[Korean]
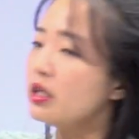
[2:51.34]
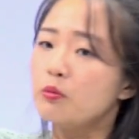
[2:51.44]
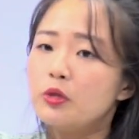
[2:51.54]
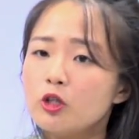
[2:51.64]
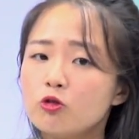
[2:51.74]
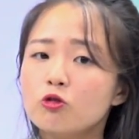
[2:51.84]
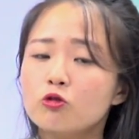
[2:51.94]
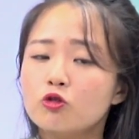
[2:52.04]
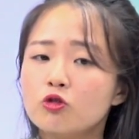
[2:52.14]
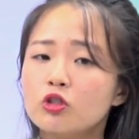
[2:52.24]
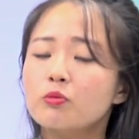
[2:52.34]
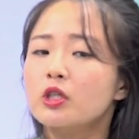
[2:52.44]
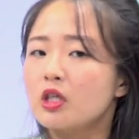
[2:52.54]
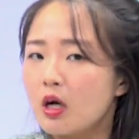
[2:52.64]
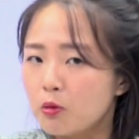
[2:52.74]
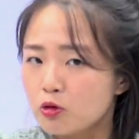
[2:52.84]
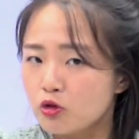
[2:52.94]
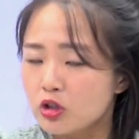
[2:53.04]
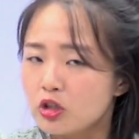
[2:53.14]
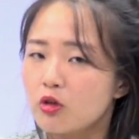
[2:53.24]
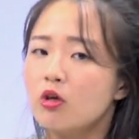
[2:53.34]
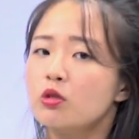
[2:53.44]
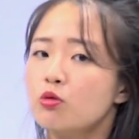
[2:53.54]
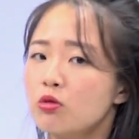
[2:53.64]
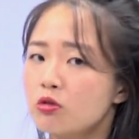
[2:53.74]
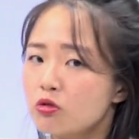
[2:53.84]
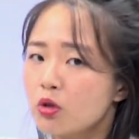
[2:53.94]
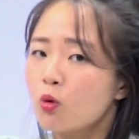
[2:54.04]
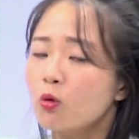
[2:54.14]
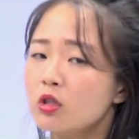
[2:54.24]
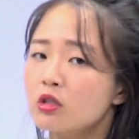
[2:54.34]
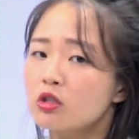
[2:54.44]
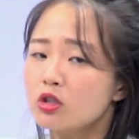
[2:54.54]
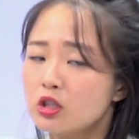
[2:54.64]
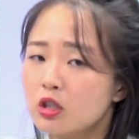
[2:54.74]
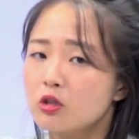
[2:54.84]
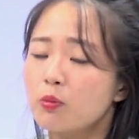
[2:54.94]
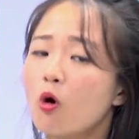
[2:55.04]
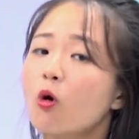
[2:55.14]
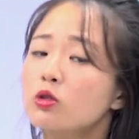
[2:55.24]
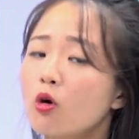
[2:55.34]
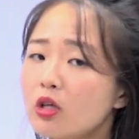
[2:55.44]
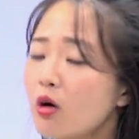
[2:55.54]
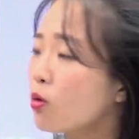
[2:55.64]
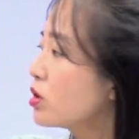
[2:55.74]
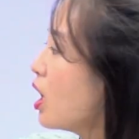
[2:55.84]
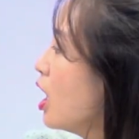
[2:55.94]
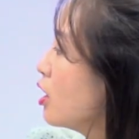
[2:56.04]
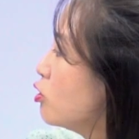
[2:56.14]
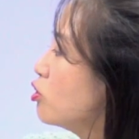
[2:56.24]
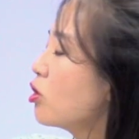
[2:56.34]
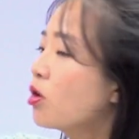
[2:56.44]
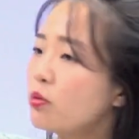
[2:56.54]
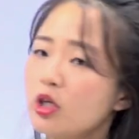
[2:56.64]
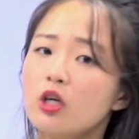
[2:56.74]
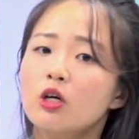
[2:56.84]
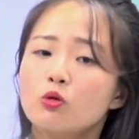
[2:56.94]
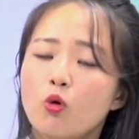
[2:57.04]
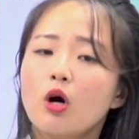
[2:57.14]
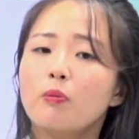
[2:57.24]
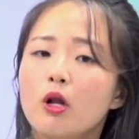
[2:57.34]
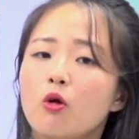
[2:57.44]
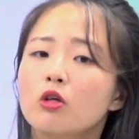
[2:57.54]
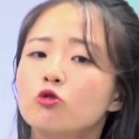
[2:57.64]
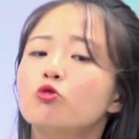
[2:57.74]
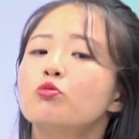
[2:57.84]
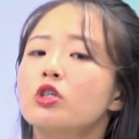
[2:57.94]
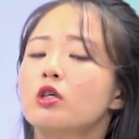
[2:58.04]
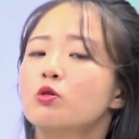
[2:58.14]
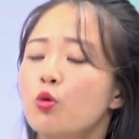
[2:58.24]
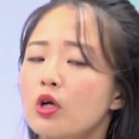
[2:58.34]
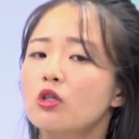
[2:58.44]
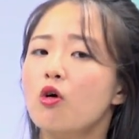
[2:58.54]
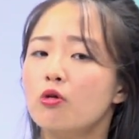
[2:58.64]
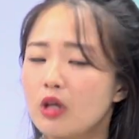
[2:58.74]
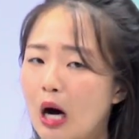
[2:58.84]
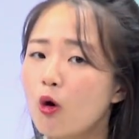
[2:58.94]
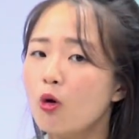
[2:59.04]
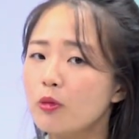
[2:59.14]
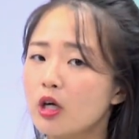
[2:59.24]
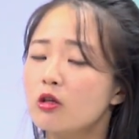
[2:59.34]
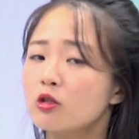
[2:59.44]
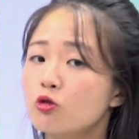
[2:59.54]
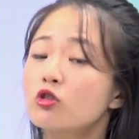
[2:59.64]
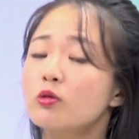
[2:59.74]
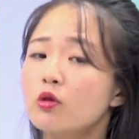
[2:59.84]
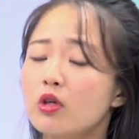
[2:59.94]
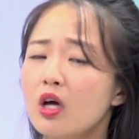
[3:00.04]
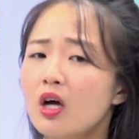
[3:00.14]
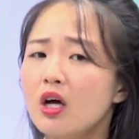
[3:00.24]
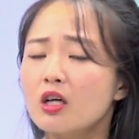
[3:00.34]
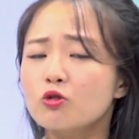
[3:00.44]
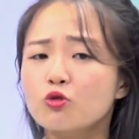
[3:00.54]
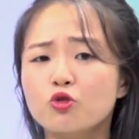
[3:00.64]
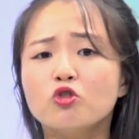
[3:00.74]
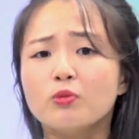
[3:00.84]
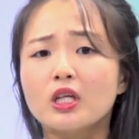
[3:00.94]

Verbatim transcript: 이 미국 중심의 자본주의 진영과 소련 중심의 공산주의 진영에서 벗어나고자 유럽이 통합하려고 하는 움직임 속에서 나온 겁니다. 그래서 60년대 한 중후만